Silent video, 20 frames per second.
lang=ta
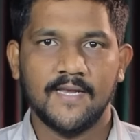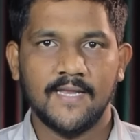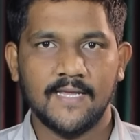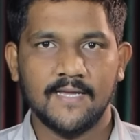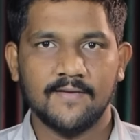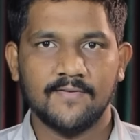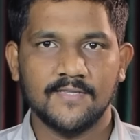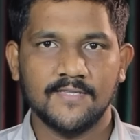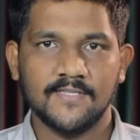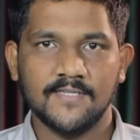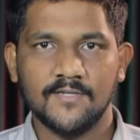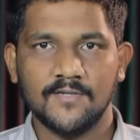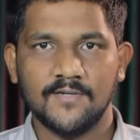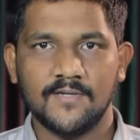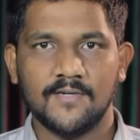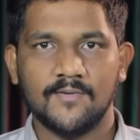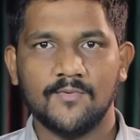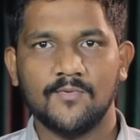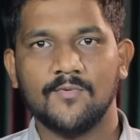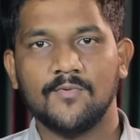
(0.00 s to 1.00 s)
நீங்கள் வந்து
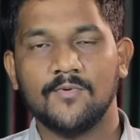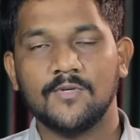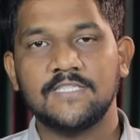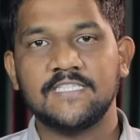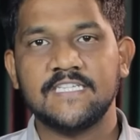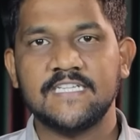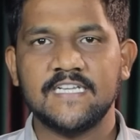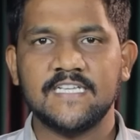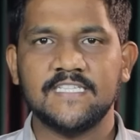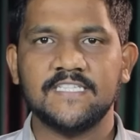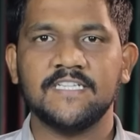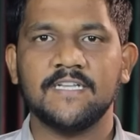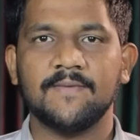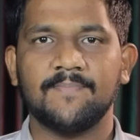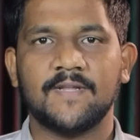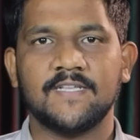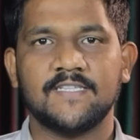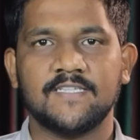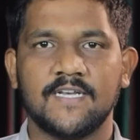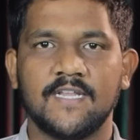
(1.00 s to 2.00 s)
ஒரு சின்ன சின்ன
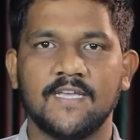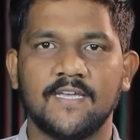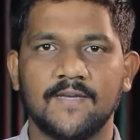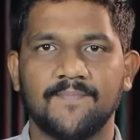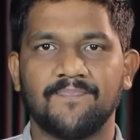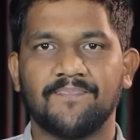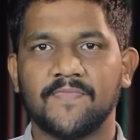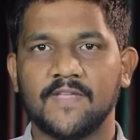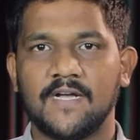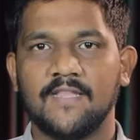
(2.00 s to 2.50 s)
பிரச்சனைக்கு